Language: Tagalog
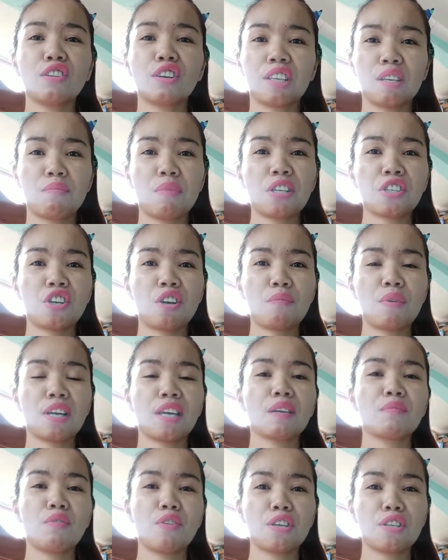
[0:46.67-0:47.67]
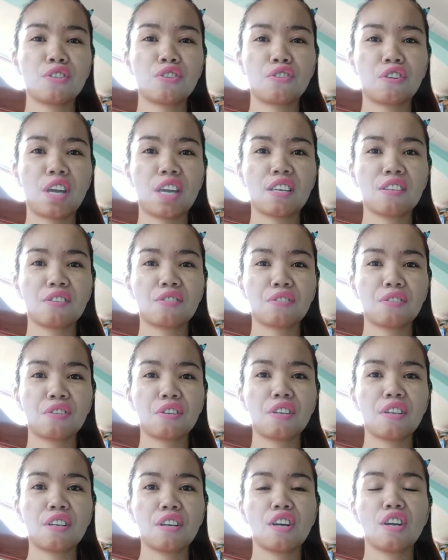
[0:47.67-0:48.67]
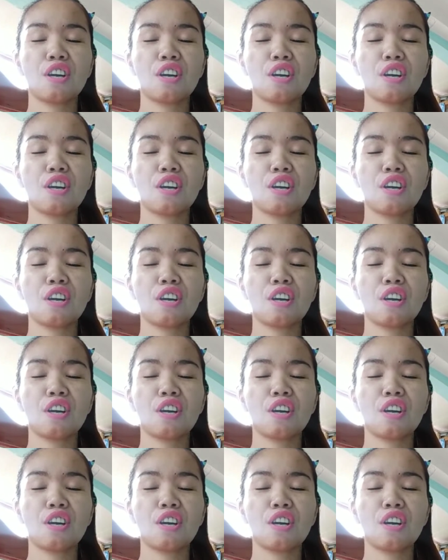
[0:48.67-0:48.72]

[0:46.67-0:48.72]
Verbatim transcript: Okay ba siya maging moisturizer?